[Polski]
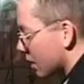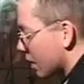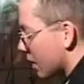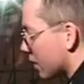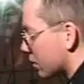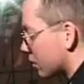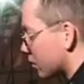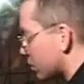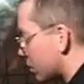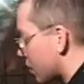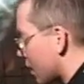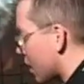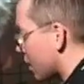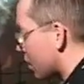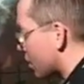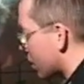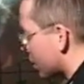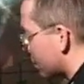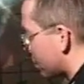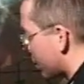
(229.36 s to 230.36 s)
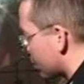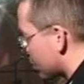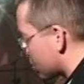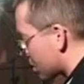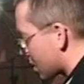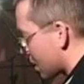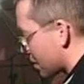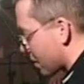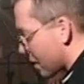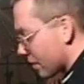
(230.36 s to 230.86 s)
nie. Tutaj akurat powiem
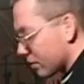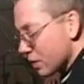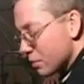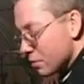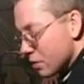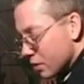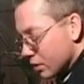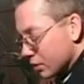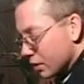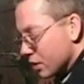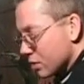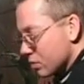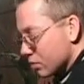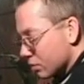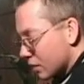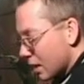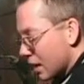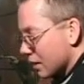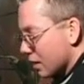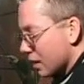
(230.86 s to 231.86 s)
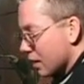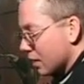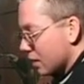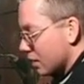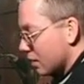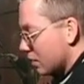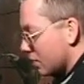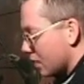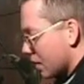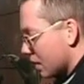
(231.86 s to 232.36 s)
ci, że naprawdę No melodia dobra, jest udana
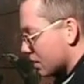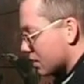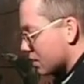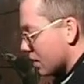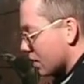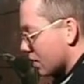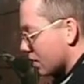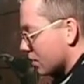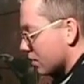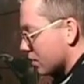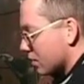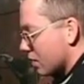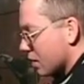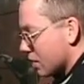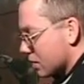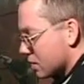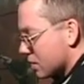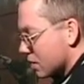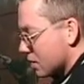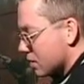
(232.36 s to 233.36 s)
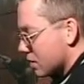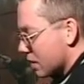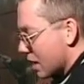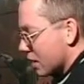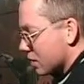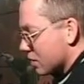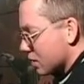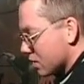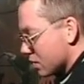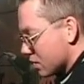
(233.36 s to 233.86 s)
nie, i no. nie chcę, jej, nie chcę jej
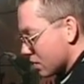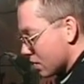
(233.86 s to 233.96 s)
stracić.